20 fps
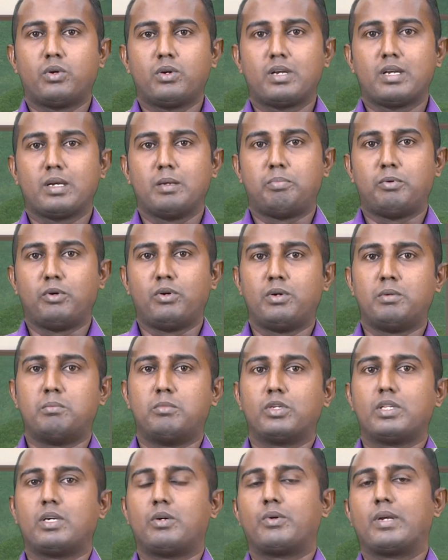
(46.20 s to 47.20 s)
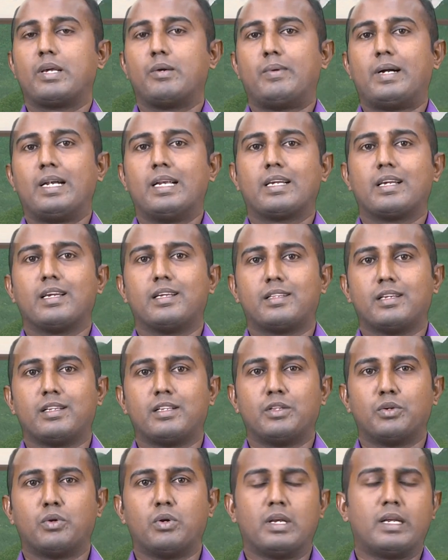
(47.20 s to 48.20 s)
ரோட்டில் போகும்போது அவருடைய வாழ்க்கையை
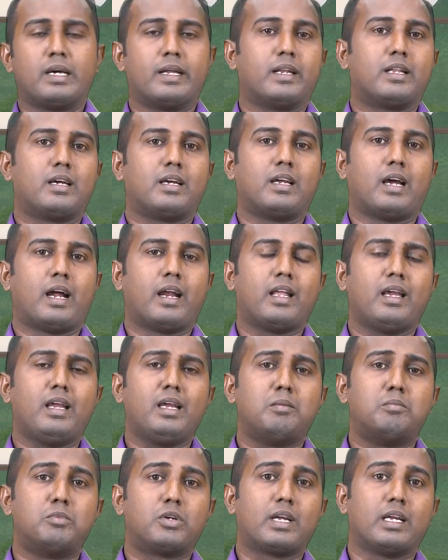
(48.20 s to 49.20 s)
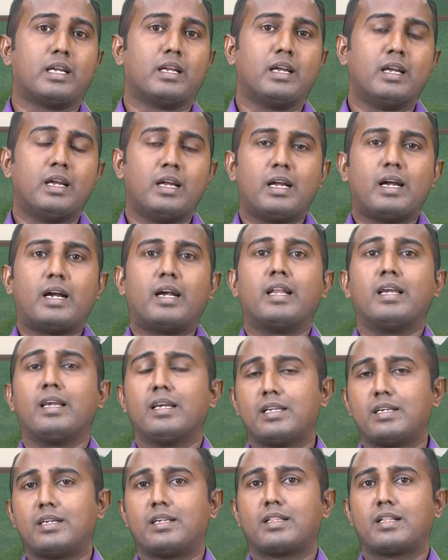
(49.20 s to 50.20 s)
தெரிந்து கொள்ளலாம் நான் அநேக முறை
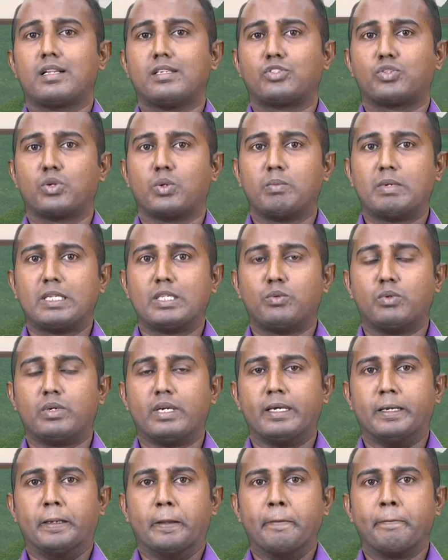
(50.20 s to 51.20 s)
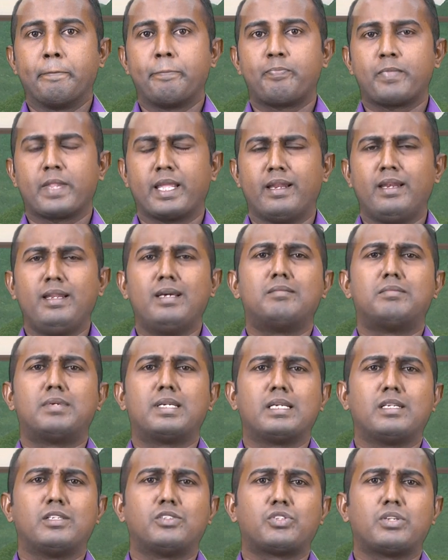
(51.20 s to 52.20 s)
அநேகரிடத்தில் சொல்வது உண்டு என்ன
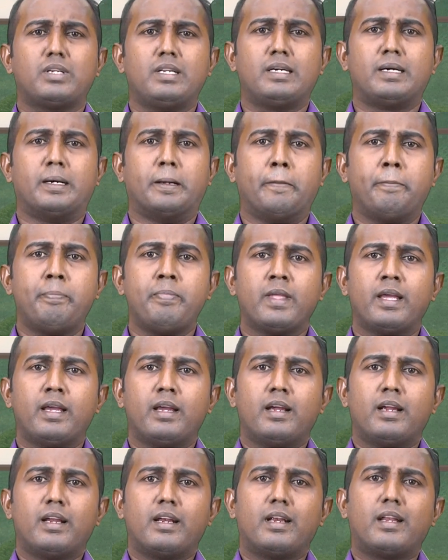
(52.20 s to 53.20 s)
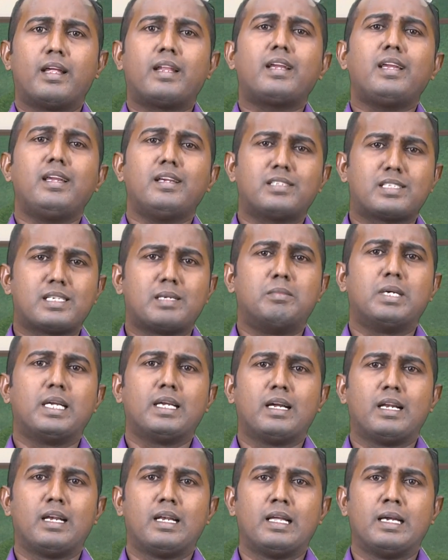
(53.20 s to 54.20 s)
அப்படின்னு சொன்னால் நிறைய
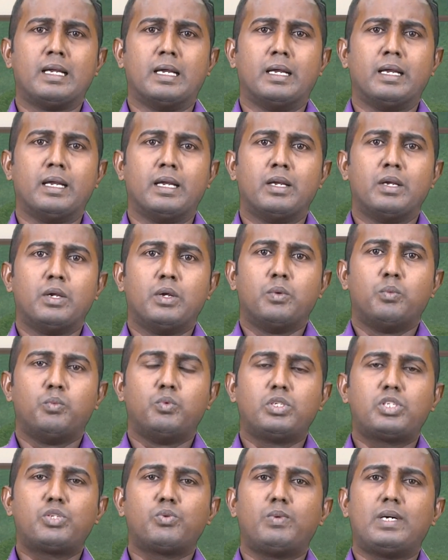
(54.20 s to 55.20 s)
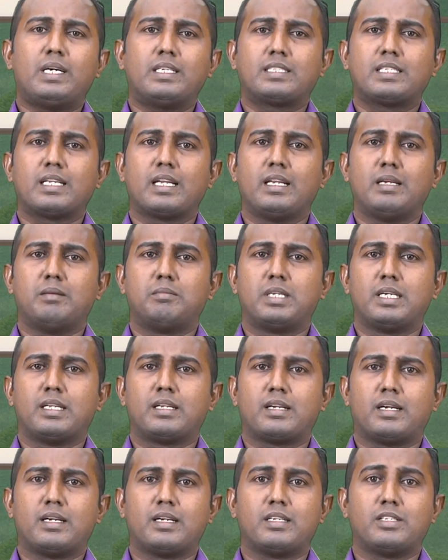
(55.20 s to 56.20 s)
சமயங்களில் விசுவாசிகள்
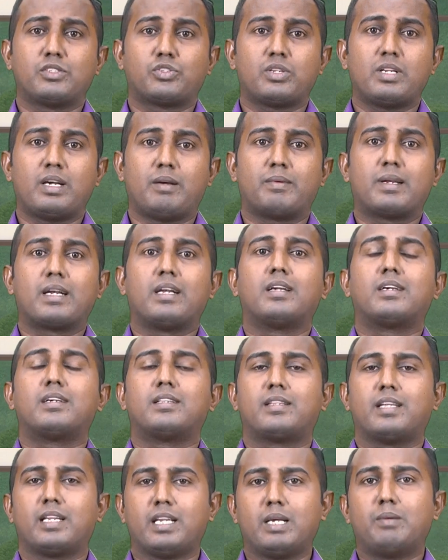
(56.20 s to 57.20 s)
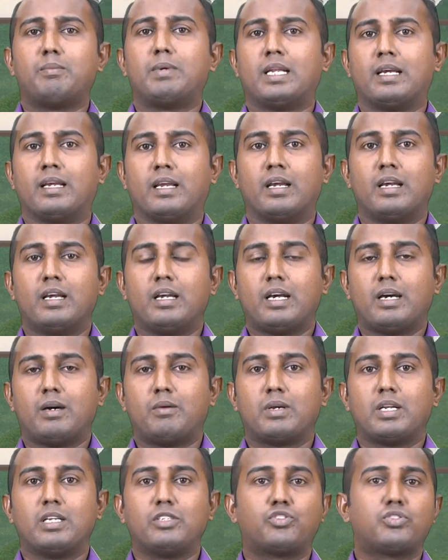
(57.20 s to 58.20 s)
எப்படி இருக்காங்கன்னு சொன்னால் அவர்களுக்கு தெரியவில்லை
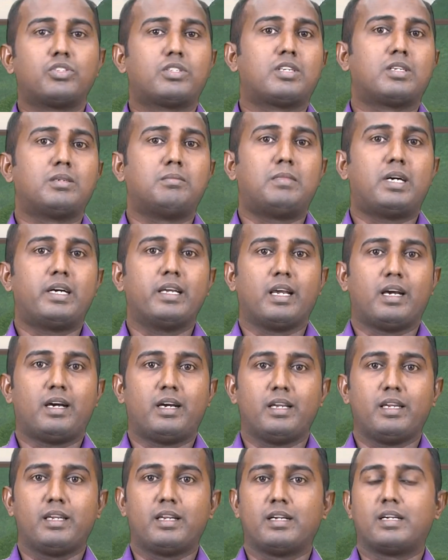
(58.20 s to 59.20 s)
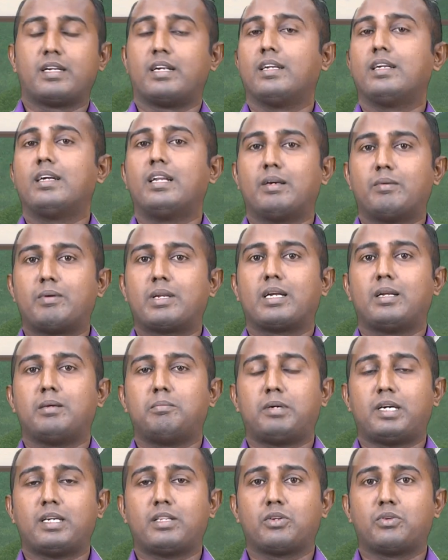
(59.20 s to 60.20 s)
அவர்களை சுற்றிலுமாய் ஆயிரம் கண்கள்
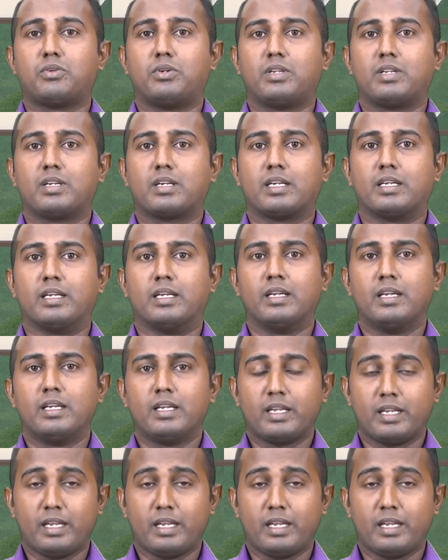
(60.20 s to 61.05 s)
அவர்களை பார்த்து கொண்டிருக்கு